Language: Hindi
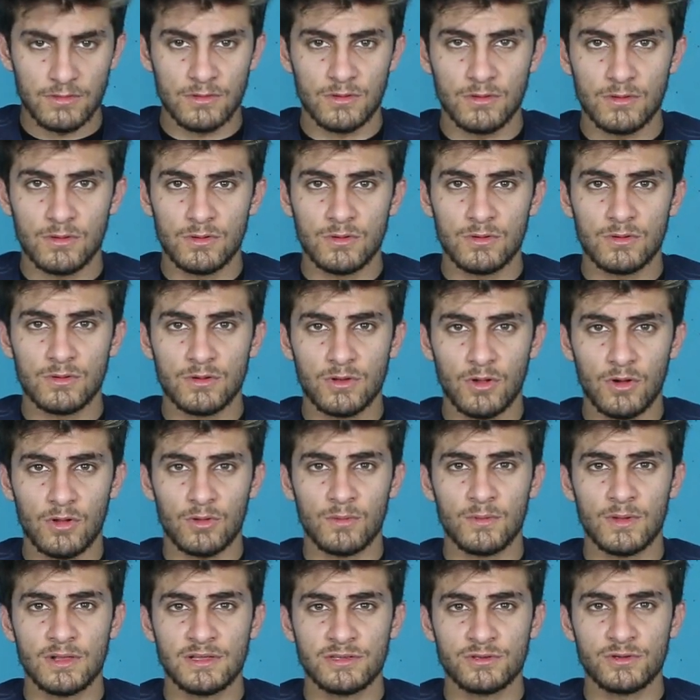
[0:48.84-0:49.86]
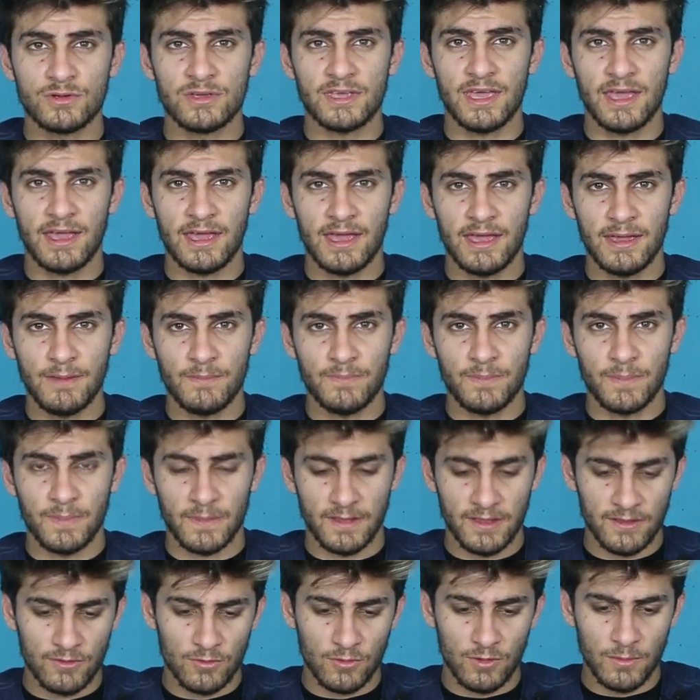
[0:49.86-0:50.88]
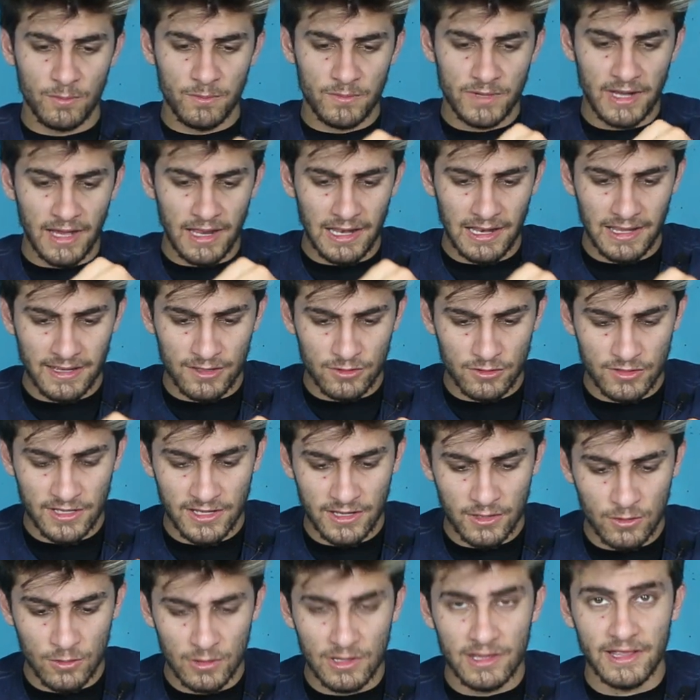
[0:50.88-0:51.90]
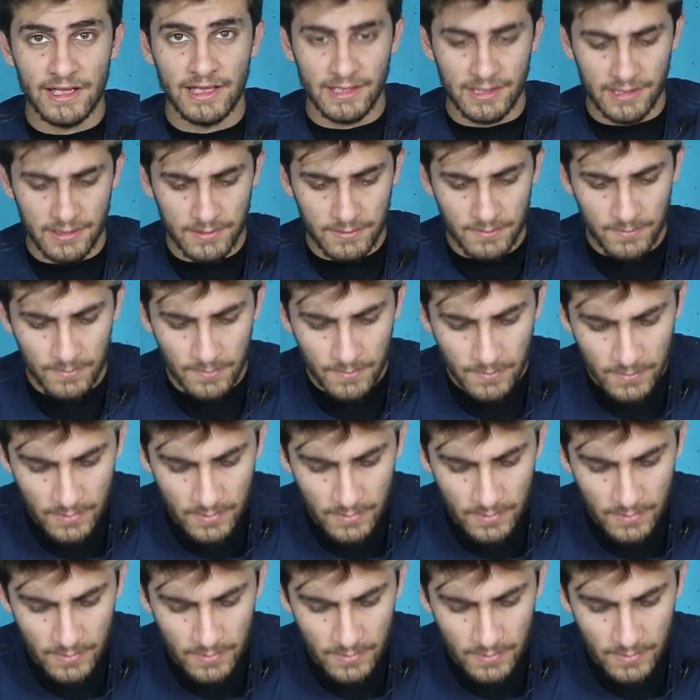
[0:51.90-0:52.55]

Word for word: तो नॉर्मल जो ये है इसको हम डालेंगे तो देखिए घुल जाएगी